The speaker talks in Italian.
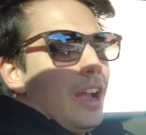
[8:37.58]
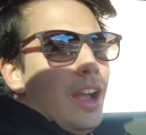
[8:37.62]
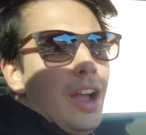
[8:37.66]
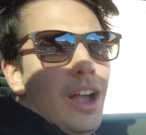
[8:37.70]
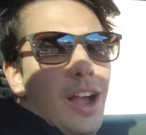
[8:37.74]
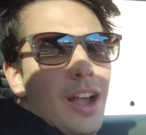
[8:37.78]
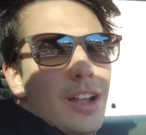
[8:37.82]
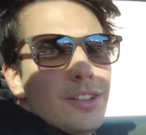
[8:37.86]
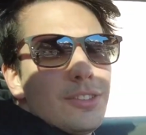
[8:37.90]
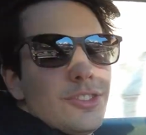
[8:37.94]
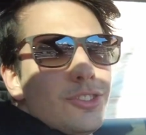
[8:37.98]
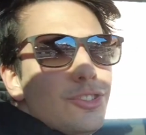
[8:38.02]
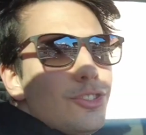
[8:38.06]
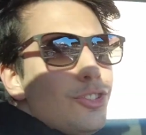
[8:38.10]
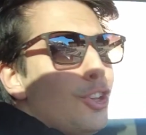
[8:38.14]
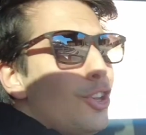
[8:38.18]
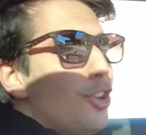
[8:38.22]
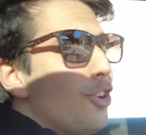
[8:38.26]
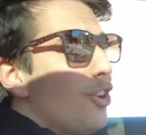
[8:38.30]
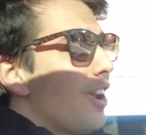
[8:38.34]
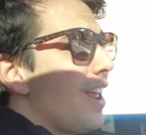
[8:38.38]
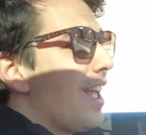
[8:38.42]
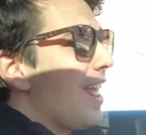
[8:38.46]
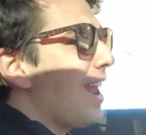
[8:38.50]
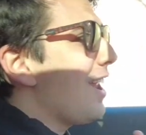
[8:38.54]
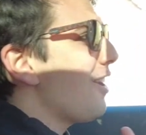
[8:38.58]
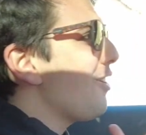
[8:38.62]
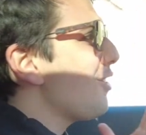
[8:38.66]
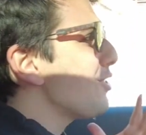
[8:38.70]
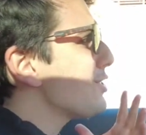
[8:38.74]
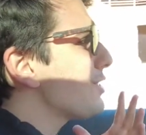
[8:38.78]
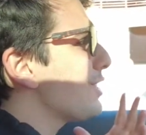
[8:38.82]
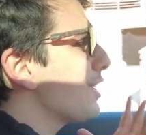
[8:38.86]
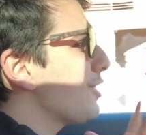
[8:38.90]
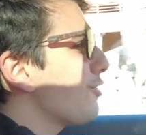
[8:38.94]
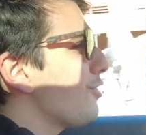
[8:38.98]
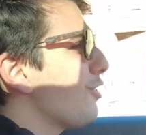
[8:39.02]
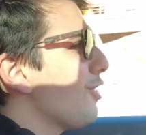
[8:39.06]
Cazzo, non è la
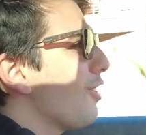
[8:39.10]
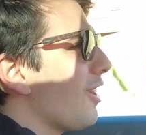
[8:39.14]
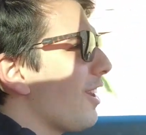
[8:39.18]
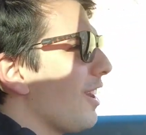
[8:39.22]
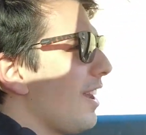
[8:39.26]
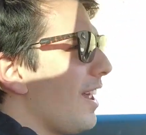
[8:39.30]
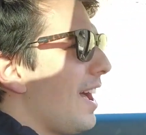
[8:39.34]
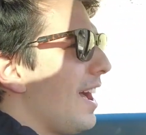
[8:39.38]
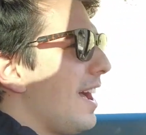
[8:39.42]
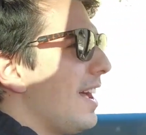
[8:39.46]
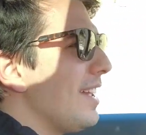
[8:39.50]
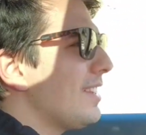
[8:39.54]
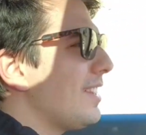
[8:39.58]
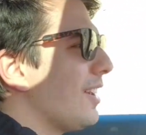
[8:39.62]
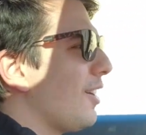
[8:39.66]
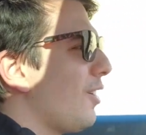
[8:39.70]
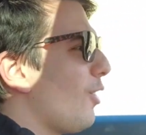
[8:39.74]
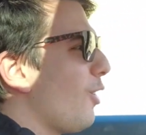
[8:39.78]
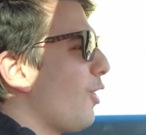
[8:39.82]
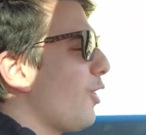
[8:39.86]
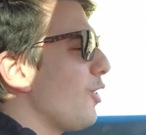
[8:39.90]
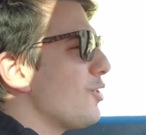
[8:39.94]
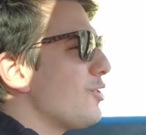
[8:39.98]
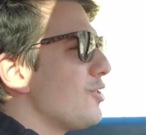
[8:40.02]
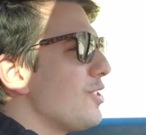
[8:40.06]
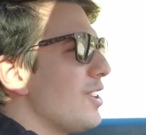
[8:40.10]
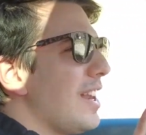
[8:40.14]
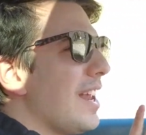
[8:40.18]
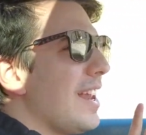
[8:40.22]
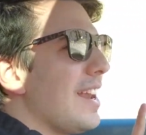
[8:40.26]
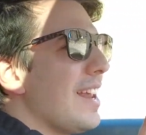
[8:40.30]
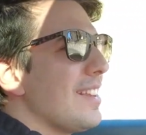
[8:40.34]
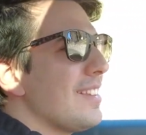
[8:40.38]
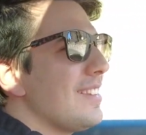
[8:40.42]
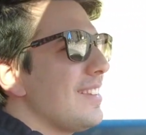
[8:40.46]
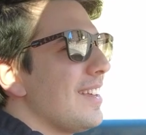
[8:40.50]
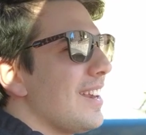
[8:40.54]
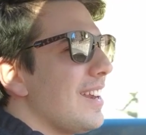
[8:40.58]
nostra giornata oggi, la
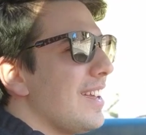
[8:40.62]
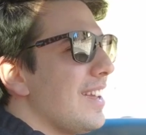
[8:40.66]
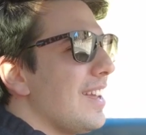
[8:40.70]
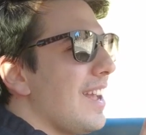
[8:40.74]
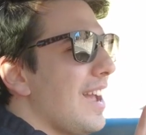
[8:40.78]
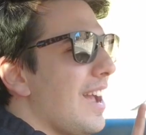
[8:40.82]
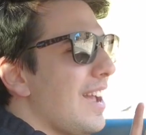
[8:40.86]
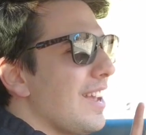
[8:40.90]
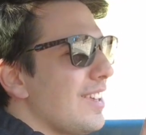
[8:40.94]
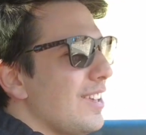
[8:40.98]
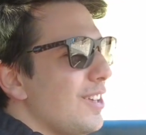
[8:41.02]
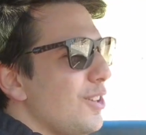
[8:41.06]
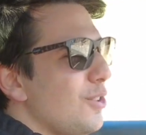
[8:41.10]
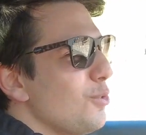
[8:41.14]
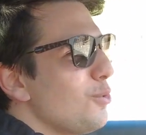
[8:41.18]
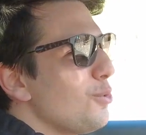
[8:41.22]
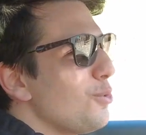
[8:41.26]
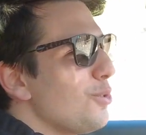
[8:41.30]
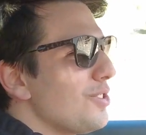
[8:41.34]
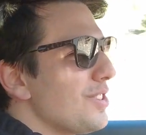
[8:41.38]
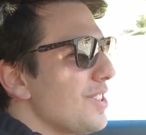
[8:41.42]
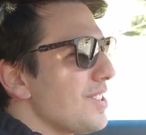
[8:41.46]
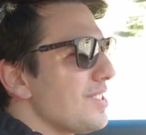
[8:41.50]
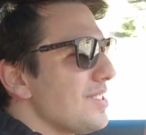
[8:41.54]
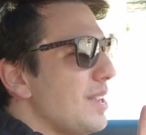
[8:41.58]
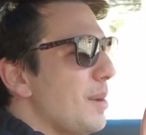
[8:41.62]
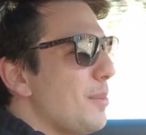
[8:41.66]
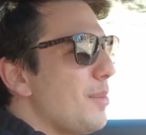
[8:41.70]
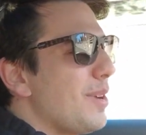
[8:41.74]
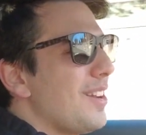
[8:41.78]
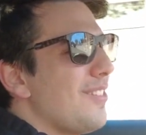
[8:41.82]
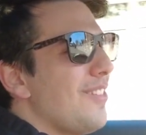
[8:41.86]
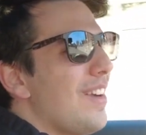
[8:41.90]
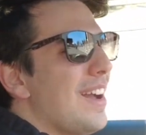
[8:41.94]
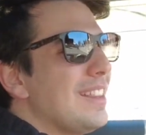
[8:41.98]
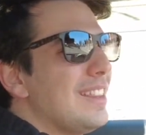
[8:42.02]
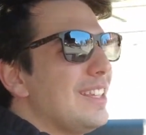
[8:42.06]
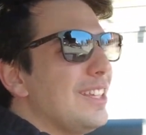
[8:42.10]
latteria è chiusa, siamo
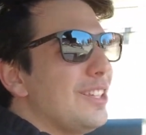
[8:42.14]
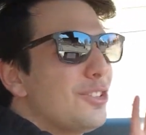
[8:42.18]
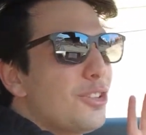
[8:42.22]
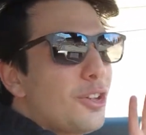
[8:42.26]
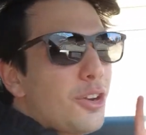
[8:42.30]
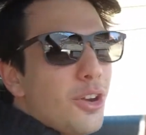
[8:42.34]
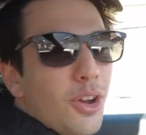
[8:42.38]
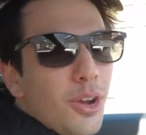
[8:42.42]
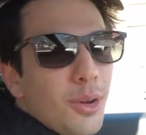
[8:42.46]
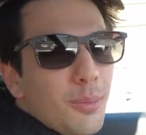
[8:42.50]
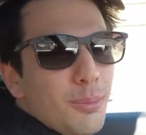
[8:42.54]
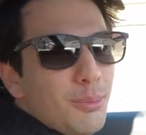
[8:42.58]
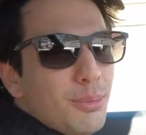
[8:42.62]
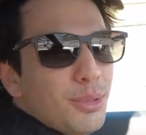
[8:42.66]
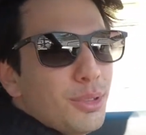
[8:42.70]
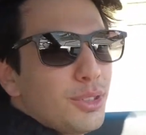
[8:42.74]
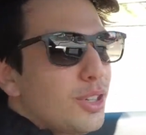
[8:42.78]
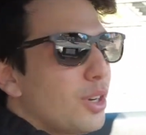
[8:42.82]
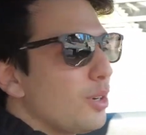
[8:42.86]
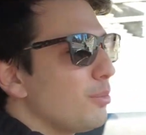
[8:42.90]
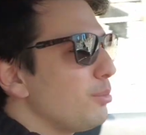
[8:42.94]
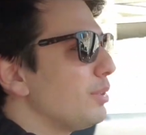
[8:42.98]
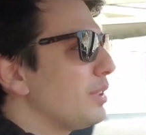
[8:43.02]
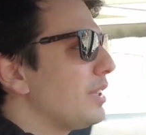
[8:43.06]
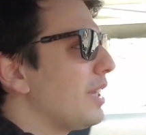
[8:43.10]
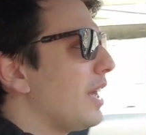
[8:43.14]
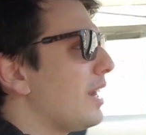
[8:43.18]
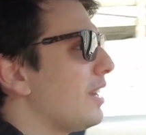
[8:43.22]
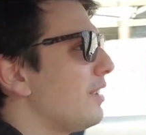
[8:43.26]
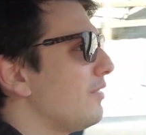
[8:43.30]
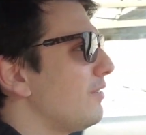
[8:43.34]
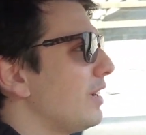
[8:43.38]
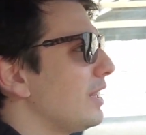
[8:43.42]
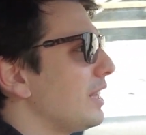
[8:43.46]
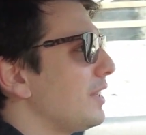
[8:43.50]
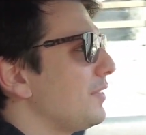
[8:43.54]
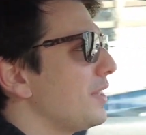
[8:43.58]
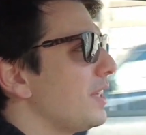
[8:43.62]
arrivati troppo troppo tardi,
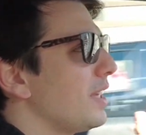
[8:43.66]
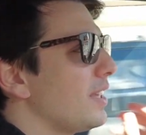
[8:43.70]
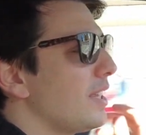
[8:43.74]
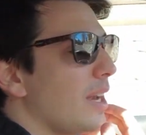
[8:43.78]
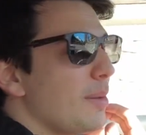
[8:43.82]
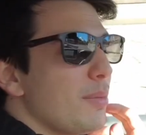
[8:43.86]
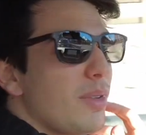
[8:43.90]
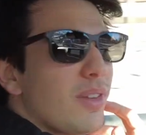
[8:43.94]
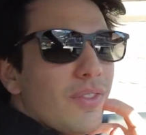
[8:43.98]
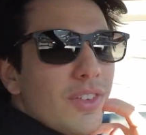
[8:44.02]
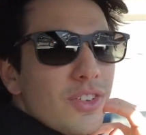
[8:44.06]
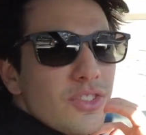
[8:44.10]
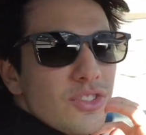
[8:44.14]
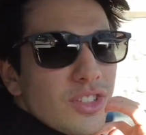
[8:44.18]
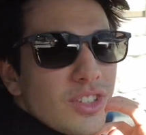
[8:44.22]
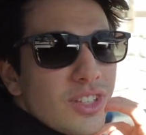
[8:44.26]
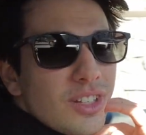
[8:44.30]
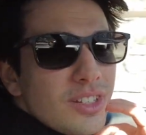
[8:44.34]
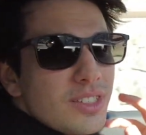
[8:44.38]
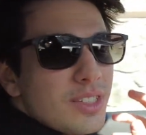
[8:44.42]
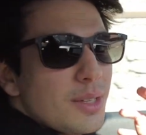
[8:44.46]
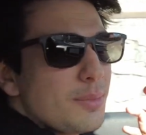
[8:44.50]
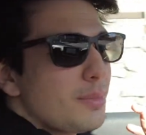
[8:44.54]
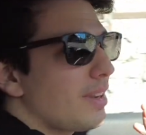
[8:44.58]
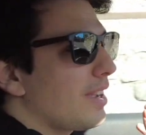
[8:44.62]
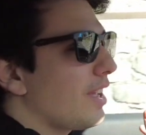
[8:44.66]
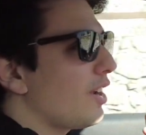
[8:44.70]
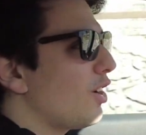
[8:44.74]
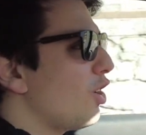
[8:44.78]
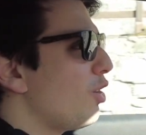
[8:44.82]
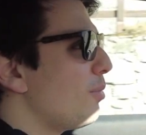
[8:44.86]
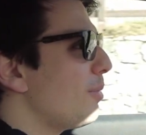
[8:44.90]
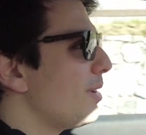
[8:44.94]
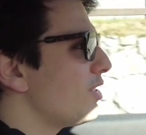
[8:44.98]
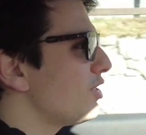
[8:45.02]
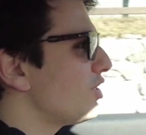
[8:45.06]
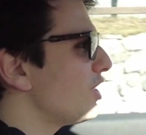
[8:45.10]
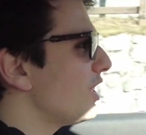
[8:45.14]
infatti vedete la mia faccia triste perché non
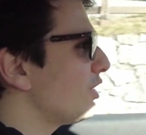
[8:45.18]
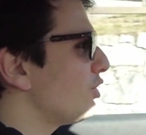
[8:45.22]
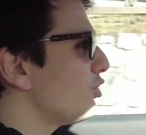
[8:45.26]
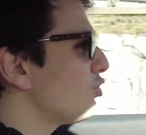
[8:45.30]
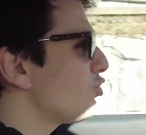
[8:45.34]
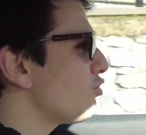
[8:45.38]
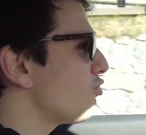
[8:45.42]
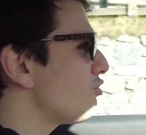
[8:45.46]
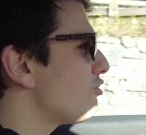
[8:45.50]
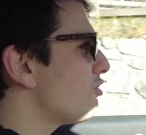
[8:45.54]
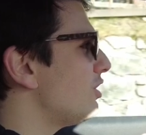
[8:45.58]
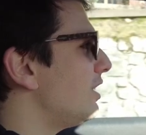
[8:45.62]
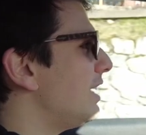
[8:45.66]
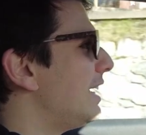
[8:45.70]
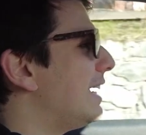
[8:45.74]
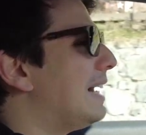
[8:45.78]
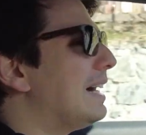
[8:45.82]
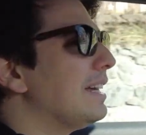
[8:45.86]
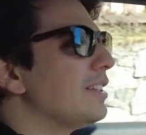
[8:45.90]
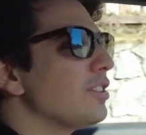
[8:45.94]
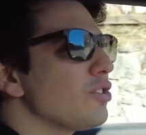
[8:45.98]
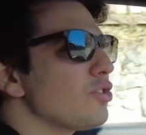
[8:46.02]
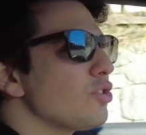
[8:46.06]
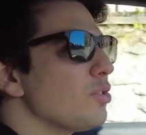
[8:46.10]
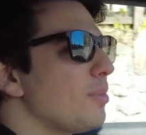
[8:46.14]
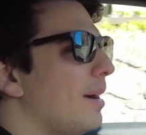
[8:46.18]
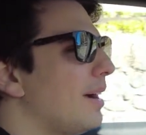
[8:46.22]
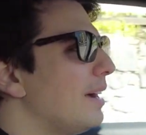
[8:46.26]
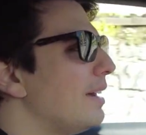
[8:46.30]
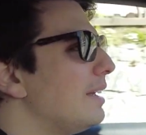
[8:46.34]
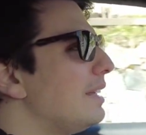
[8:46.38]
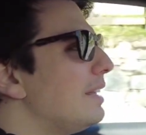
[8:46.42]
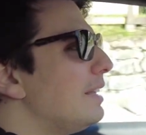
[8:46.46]
ho mangiato cioccolato, insomma